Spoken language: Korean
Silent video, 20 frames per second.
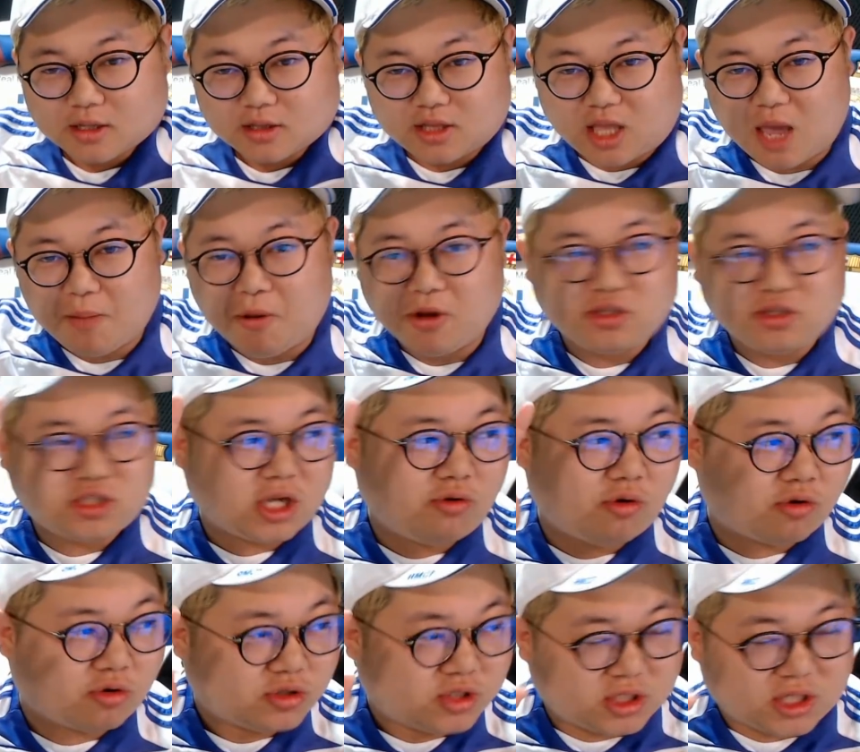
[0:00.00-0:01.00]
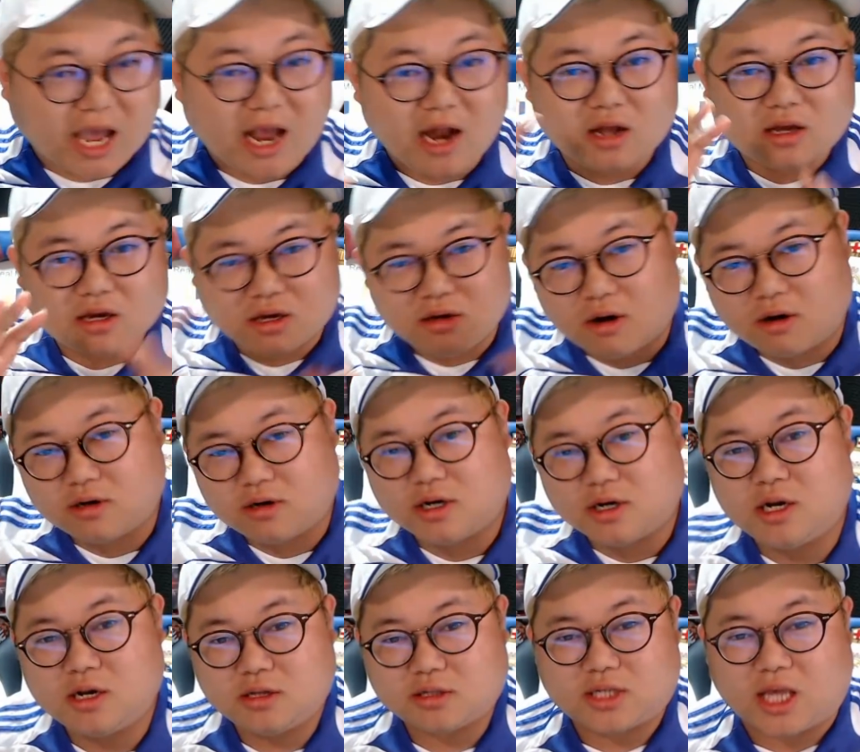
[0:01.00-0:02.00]
네 번째로 제일 큰
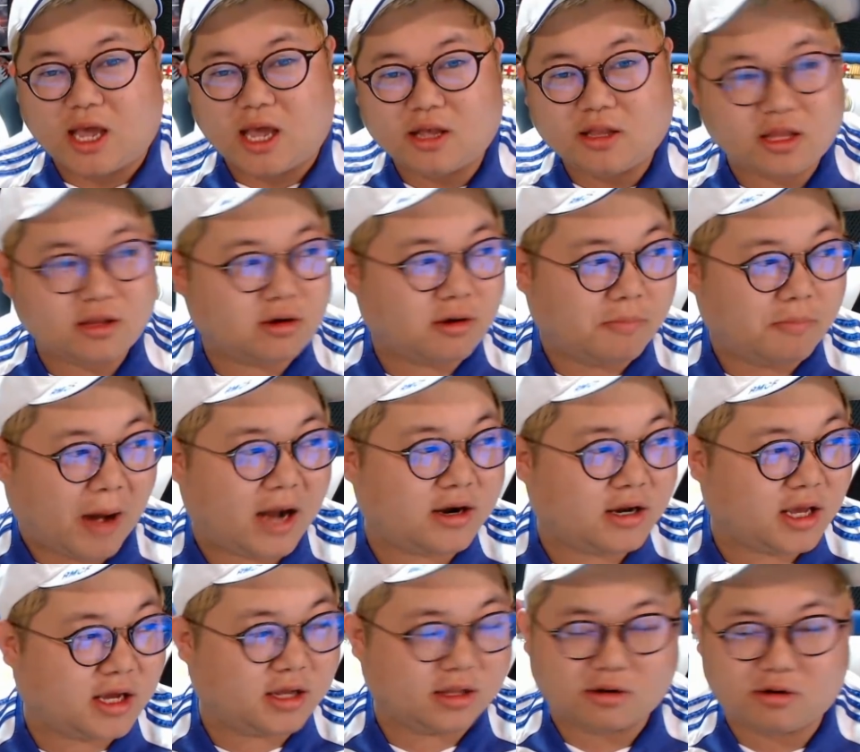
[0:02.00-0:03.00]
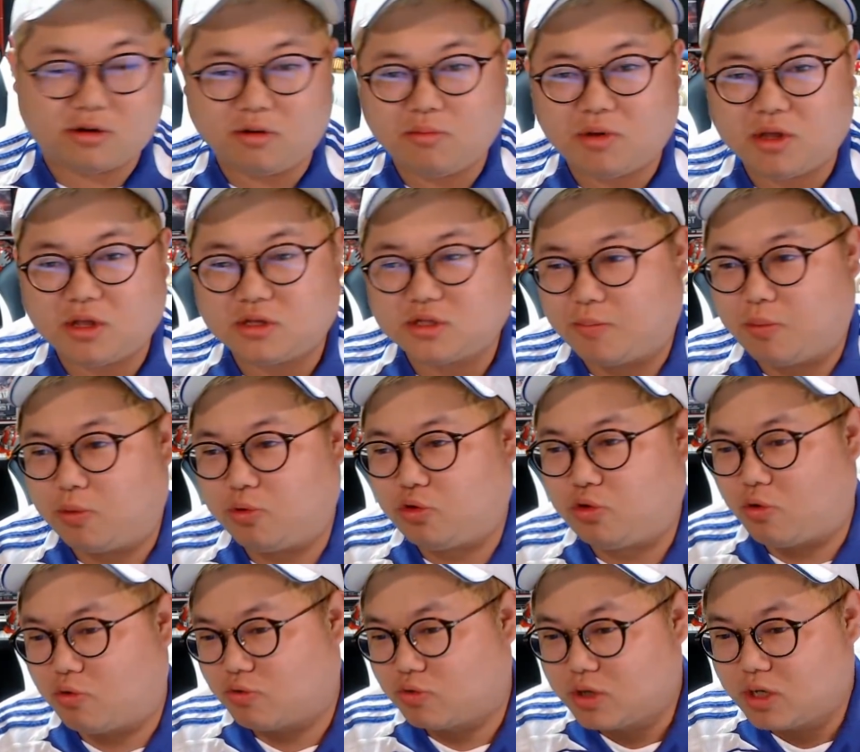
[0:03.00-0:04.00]
거를 사야 되는 걸 말을 해야 돼. 그러면 이제
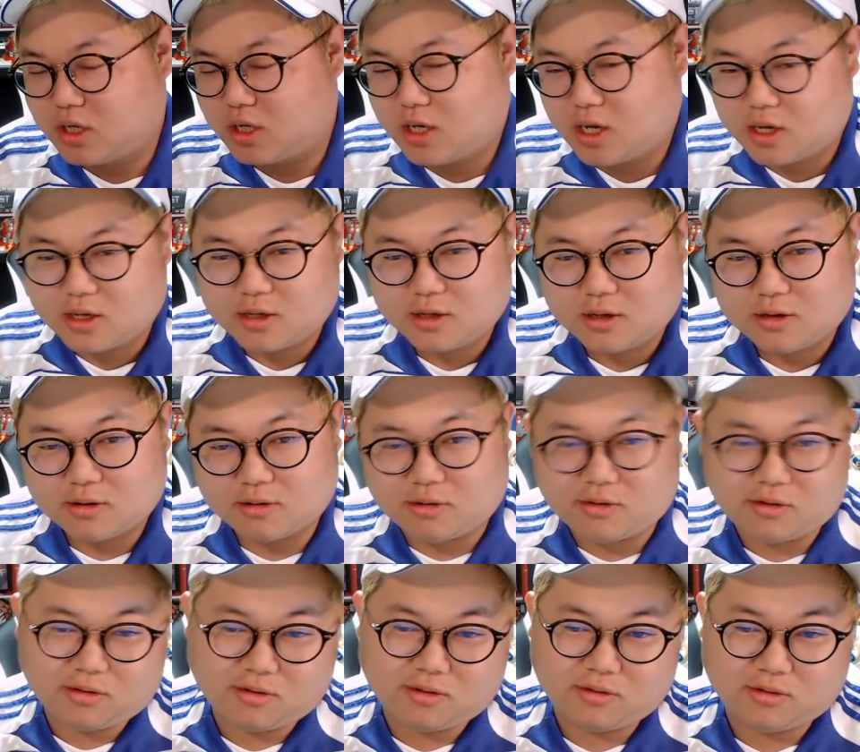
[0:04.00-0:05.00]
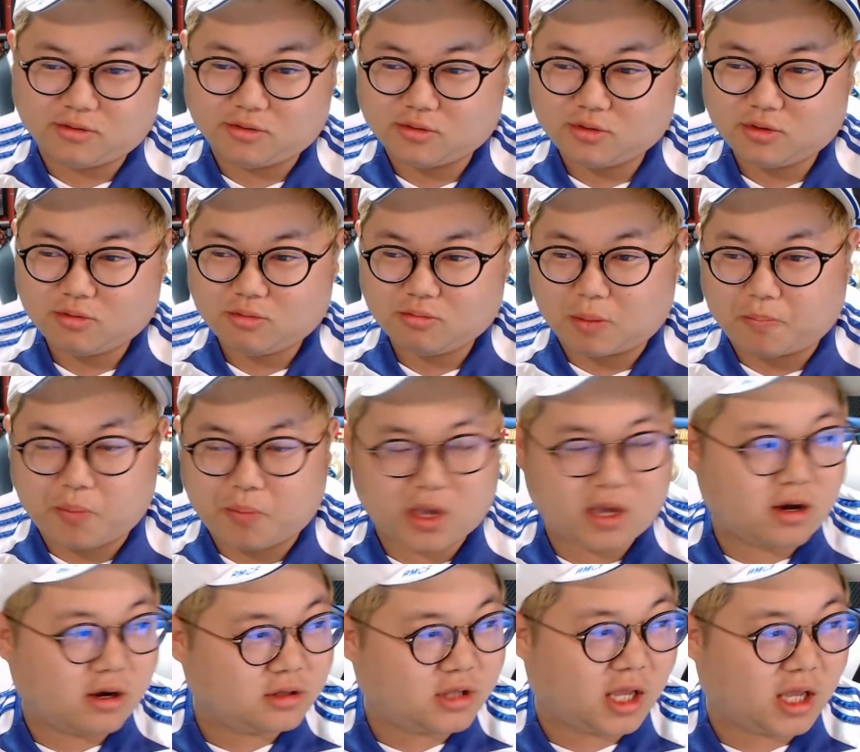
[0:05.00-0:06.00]
보통 어 뭐
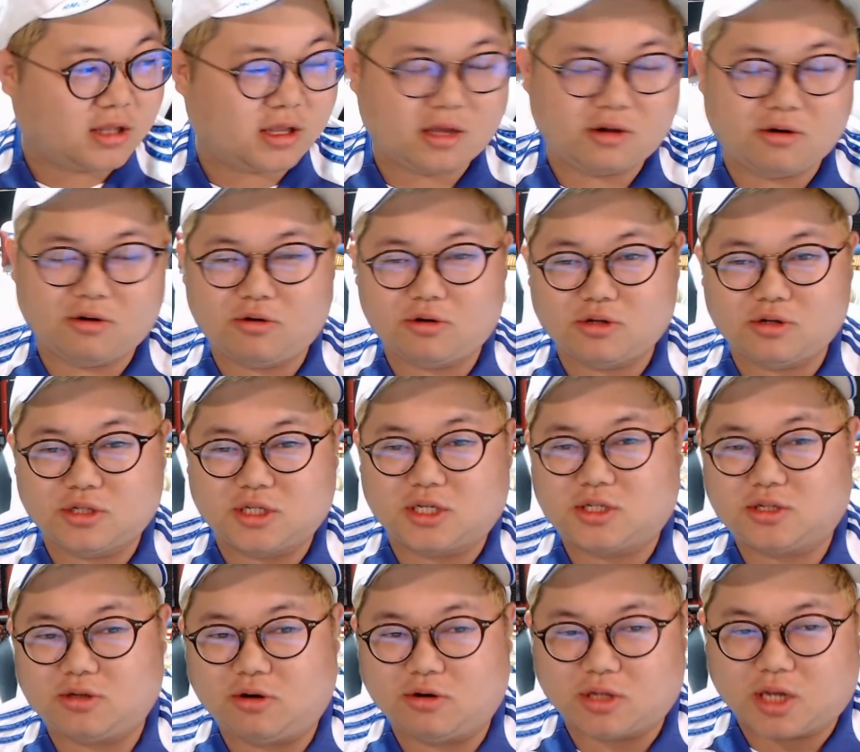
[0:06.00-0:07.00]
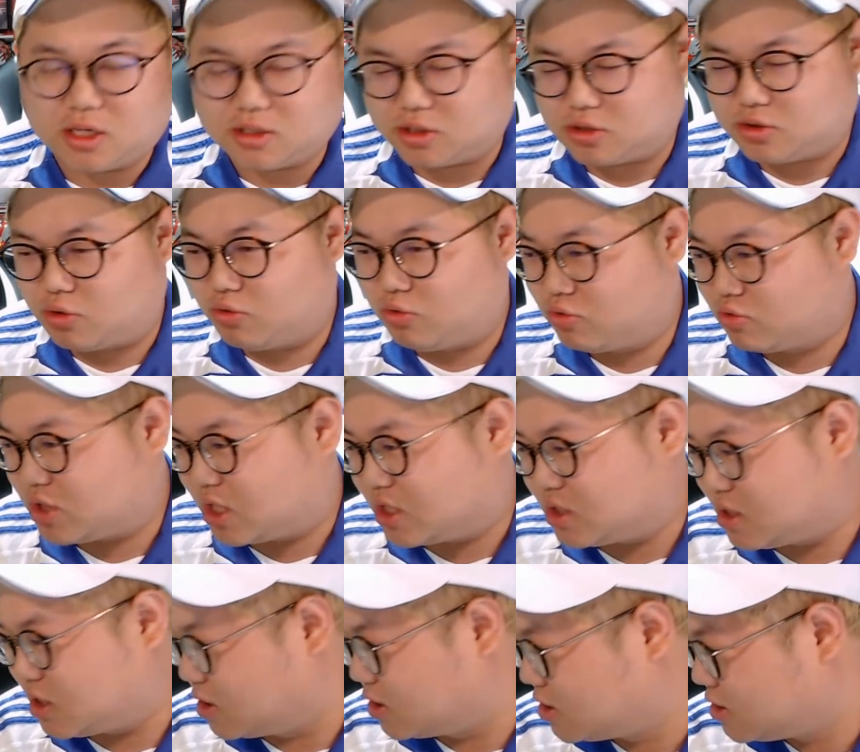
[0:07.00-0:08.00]
비걸텐 이런 거를 이제 쓰거나 이제 저도
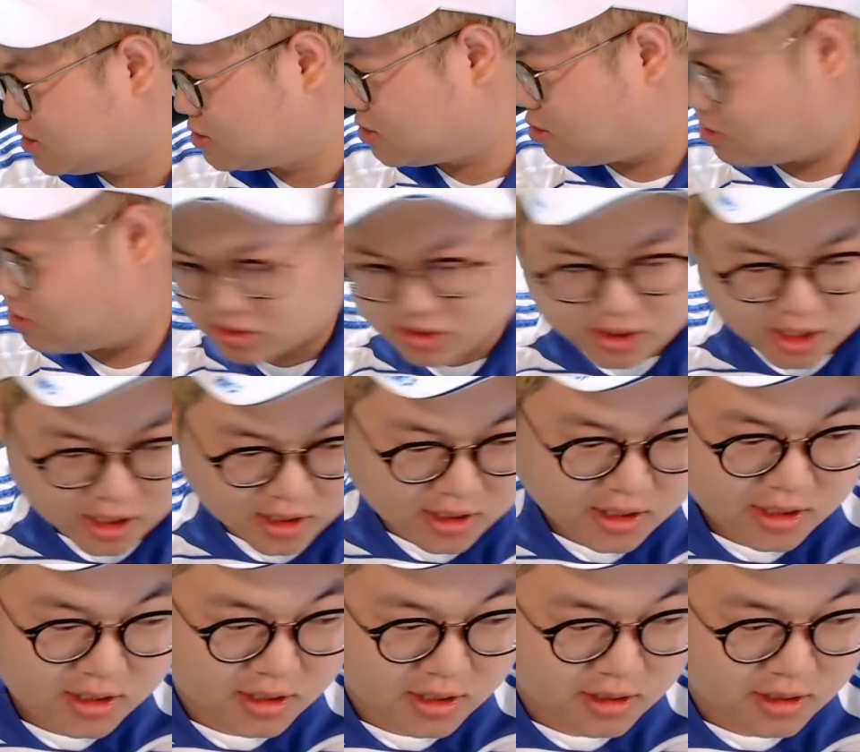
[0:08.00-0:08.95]
사실 영어를 잘